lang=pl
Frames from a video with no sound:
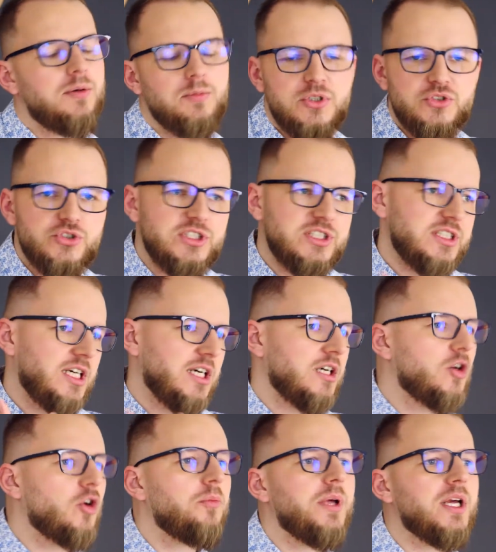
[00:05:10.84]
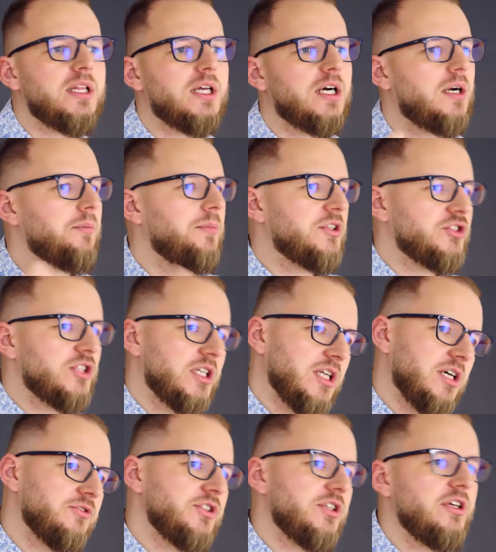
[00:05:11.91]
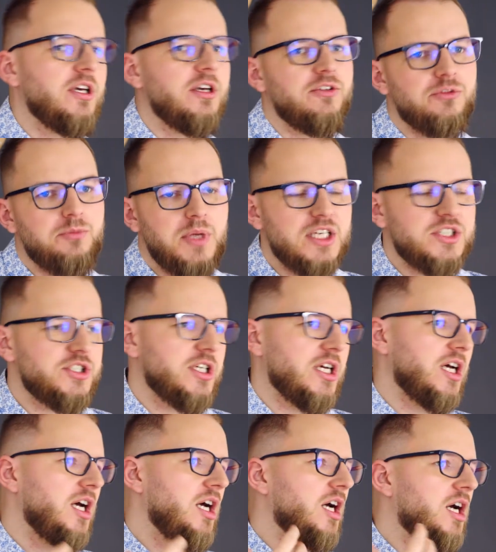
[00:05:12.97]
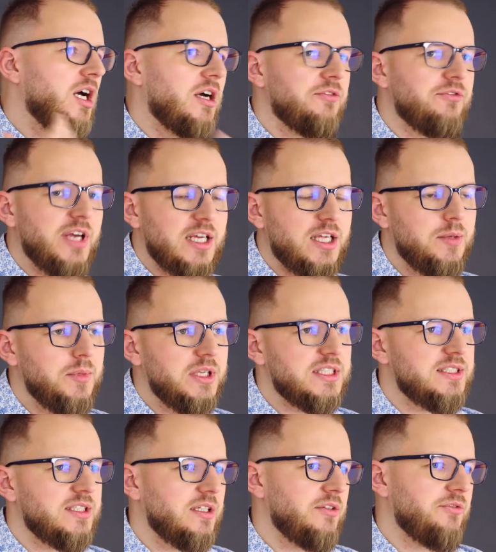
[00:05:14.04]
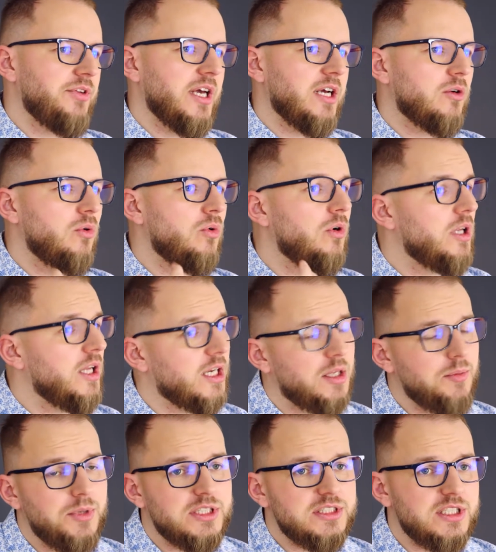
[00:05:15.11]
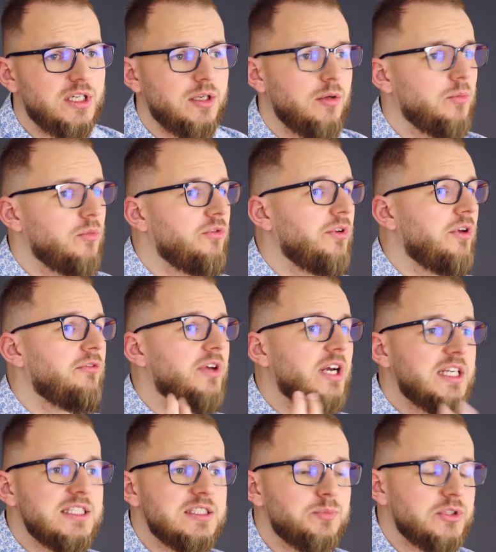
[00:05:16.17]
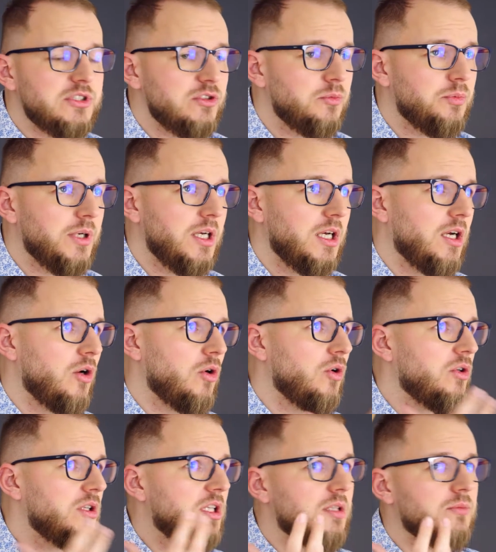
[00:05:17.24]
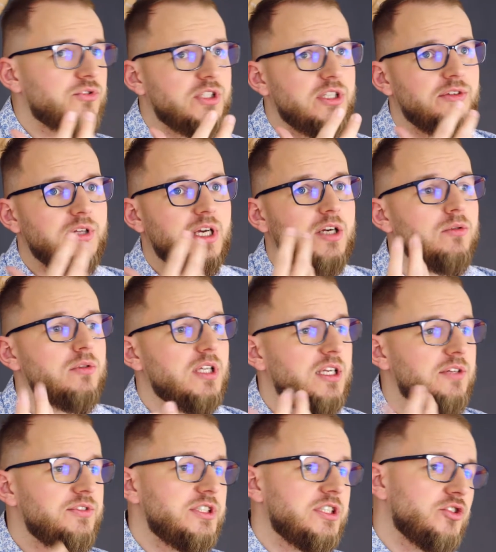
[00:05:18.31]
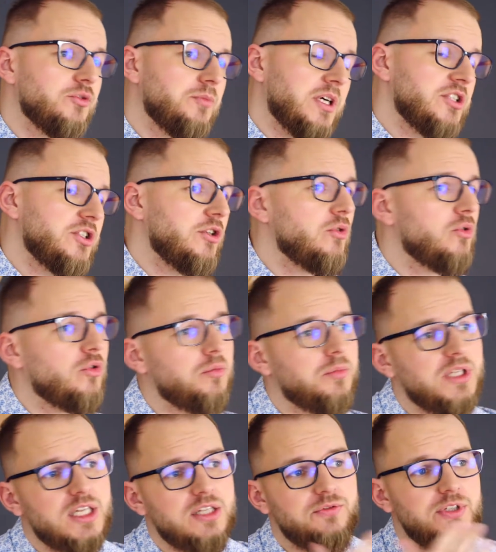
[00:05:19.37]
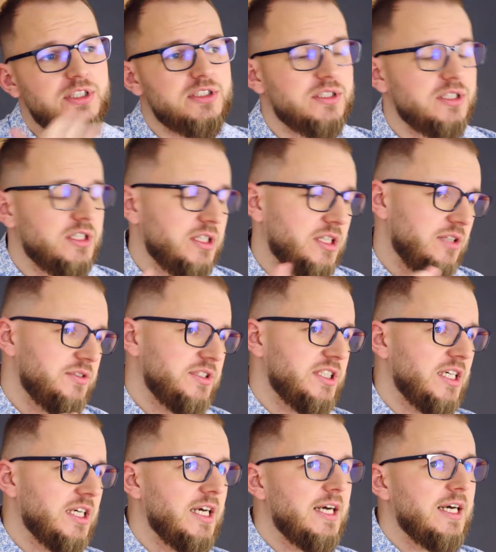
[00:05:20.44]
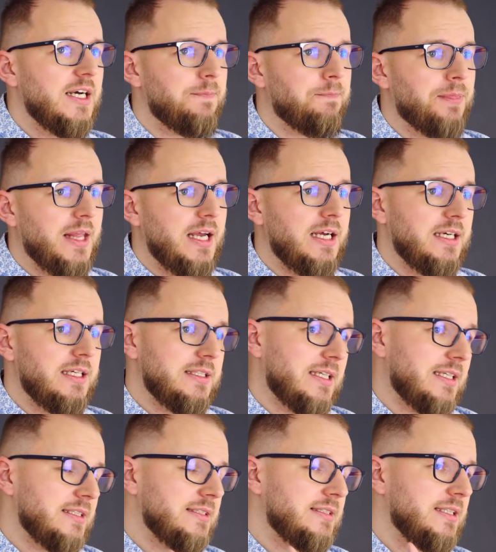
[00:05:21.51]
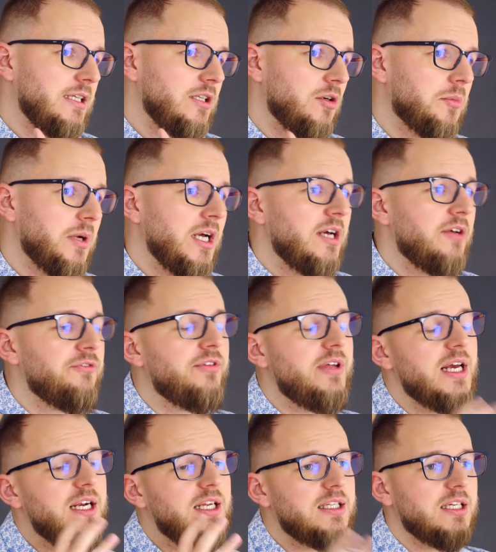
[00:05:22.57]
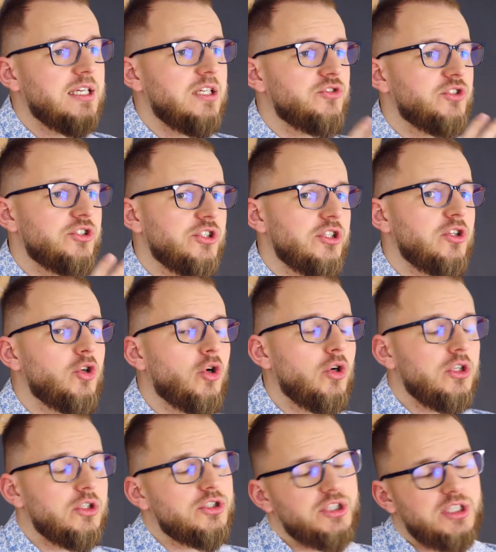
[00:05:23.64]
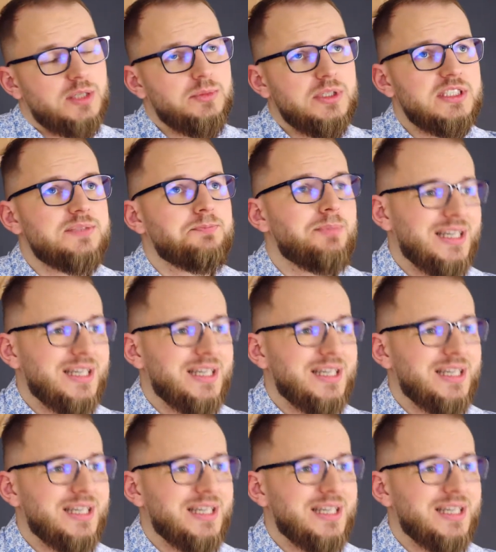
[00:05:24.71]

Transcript: mężczyzna, kobieta mieszka na wsi, w mieście, e, w jakim jest e, wieku, jakimi językami mówi, w jaki sposób e, ogląda na przykład nie wiem, jaką telewizję, czy bardziej YouTube, Netflix, telewizję mm, tradycyjną. Wiele takich rzeczy. To jakby jest